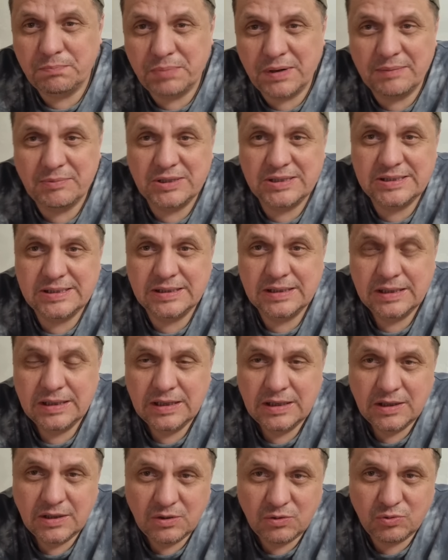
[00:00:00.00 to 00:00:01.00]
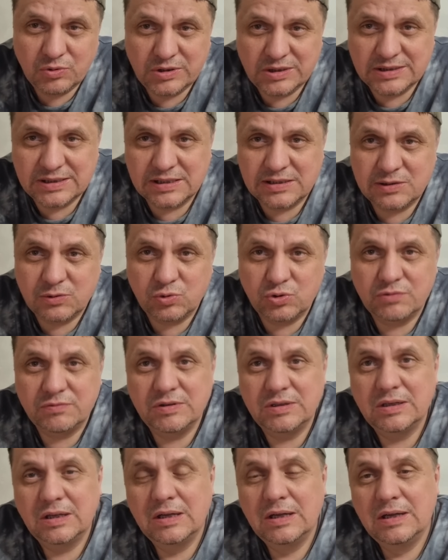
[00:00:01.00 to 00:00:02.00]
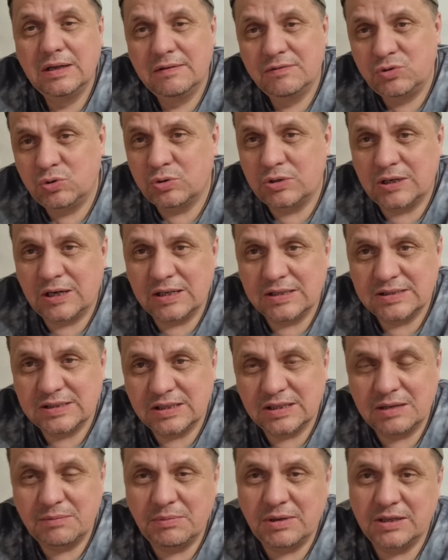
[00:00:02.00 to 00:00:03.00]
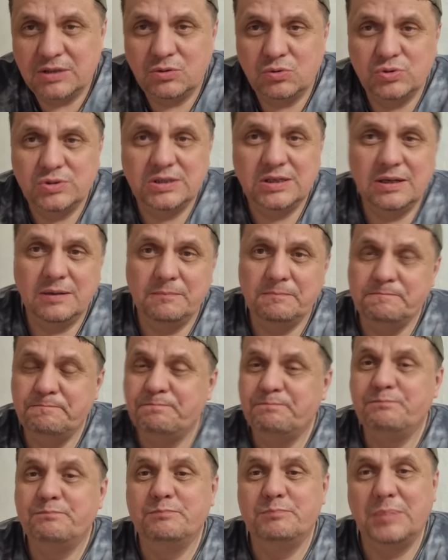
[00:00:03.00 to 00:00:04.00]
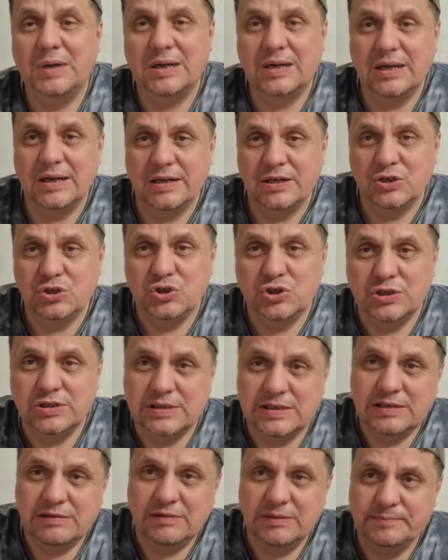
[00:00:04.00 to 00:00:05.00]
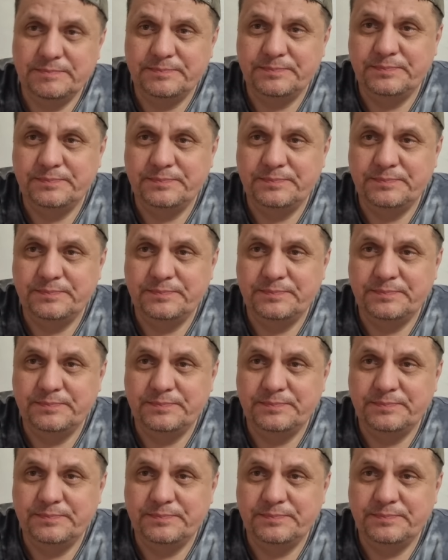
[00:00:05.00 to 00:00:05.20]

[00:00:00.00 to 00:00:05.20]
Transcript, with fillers: памяти он не заслуживает. Все, драгоценные мои друзья, пока, счастливо.